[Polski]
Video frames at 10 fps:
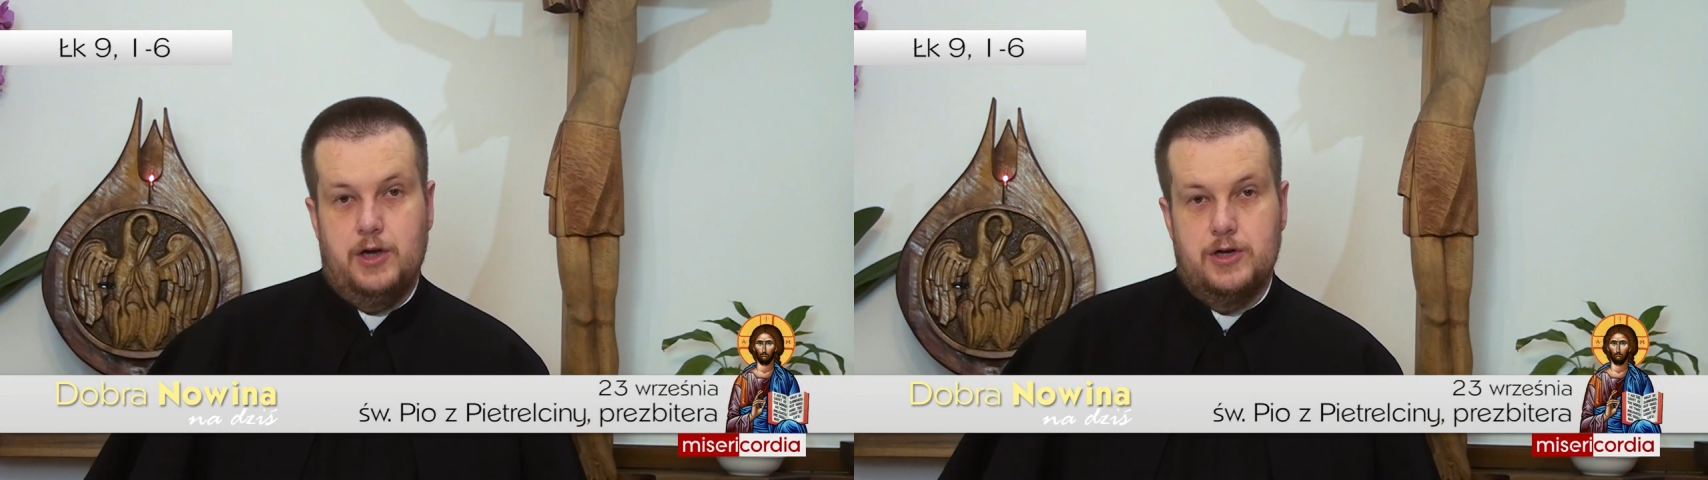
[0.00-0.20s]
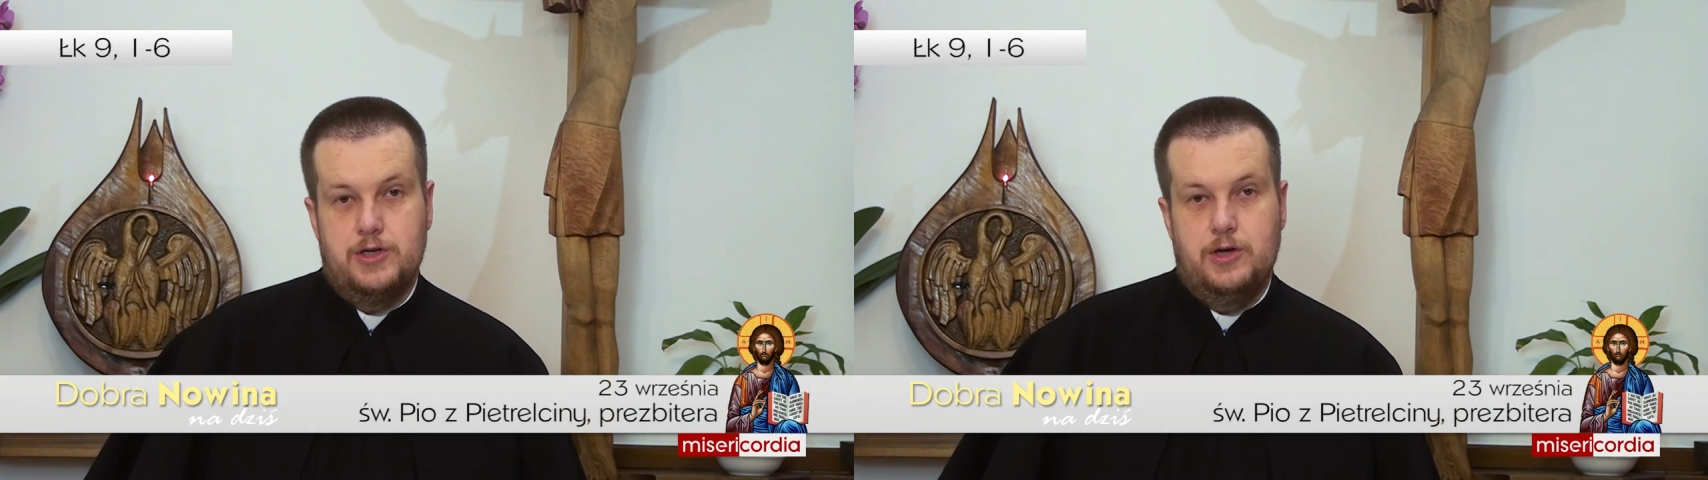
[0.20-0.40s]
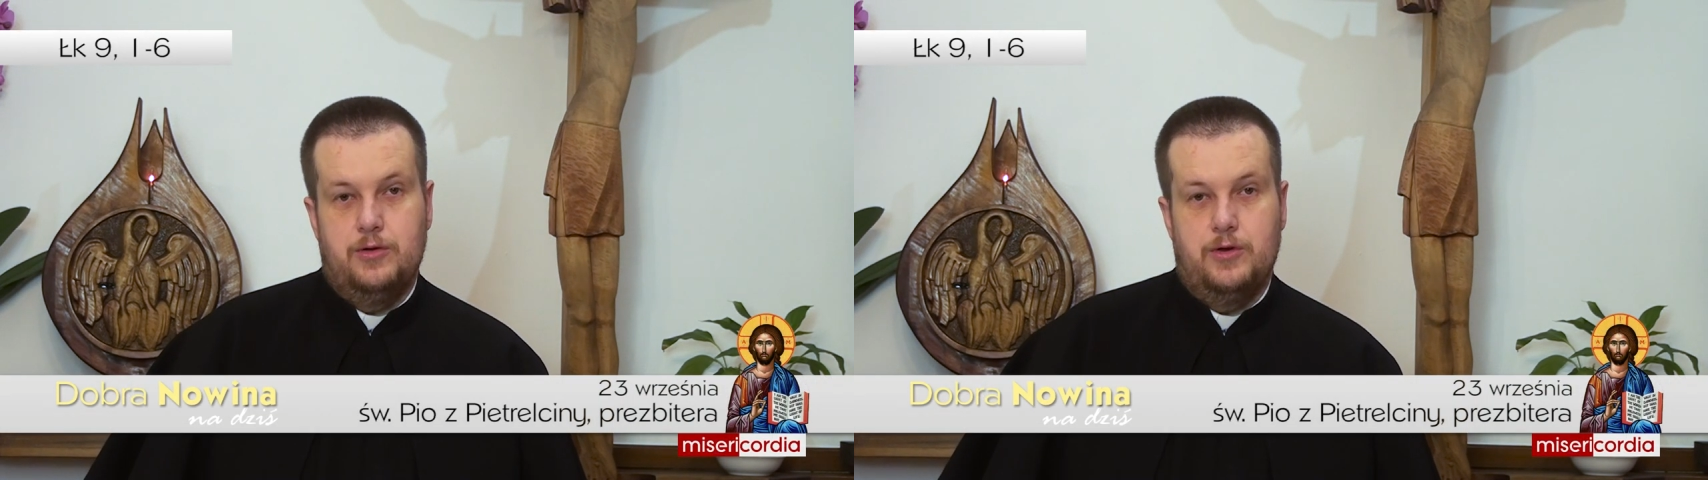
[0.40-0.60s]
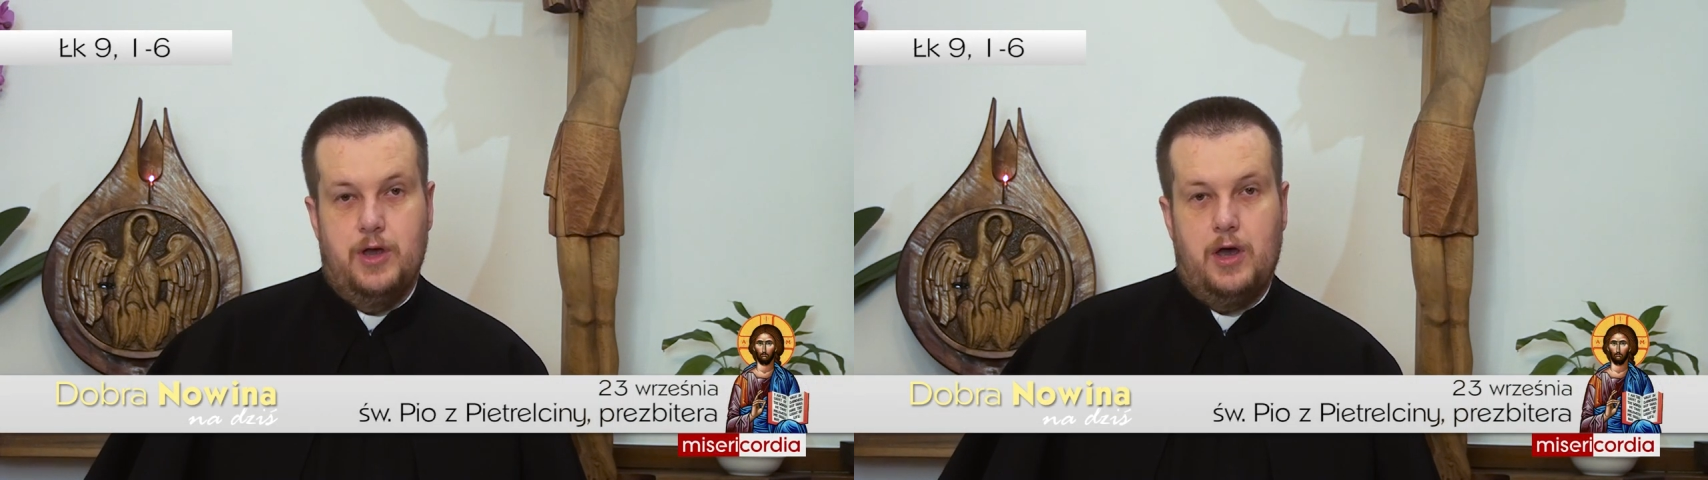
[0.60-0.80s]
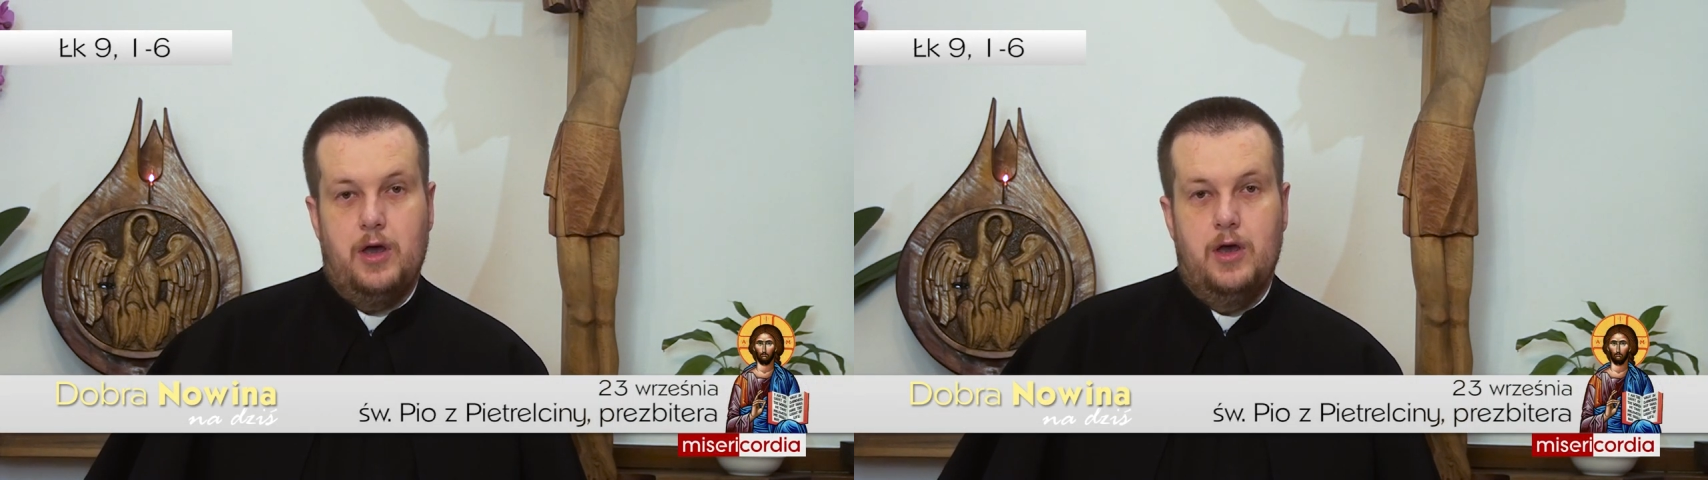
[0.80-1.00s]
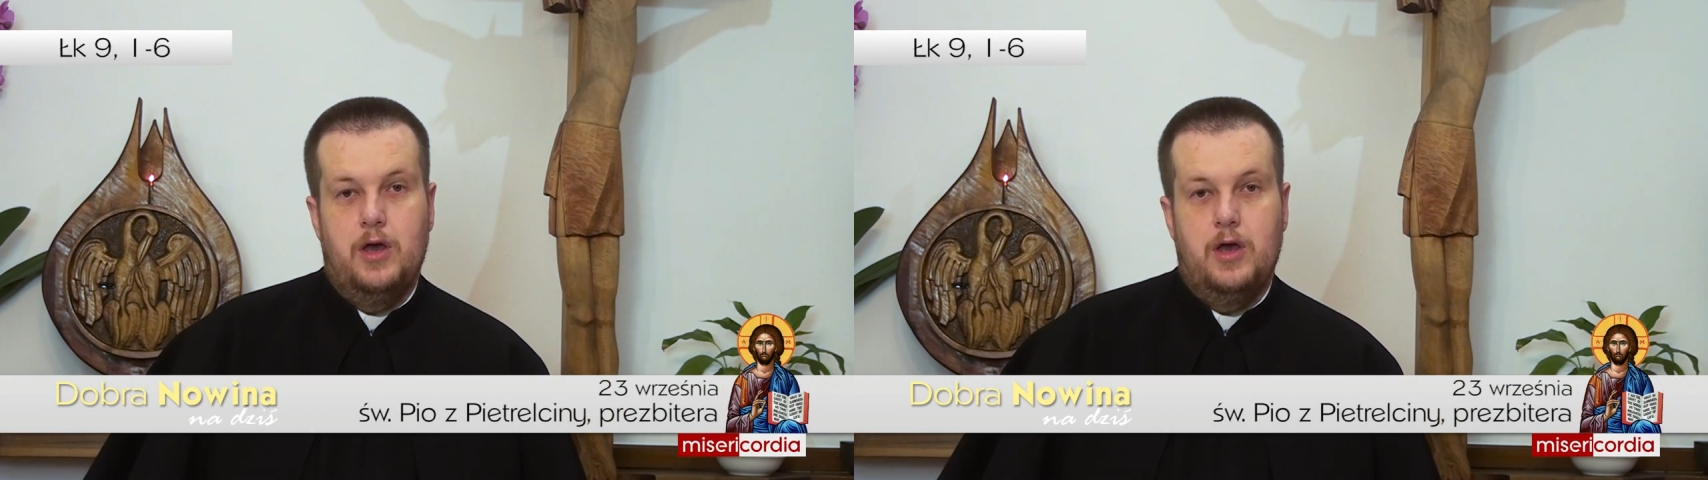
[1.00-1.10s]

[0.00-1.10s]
każdego dnia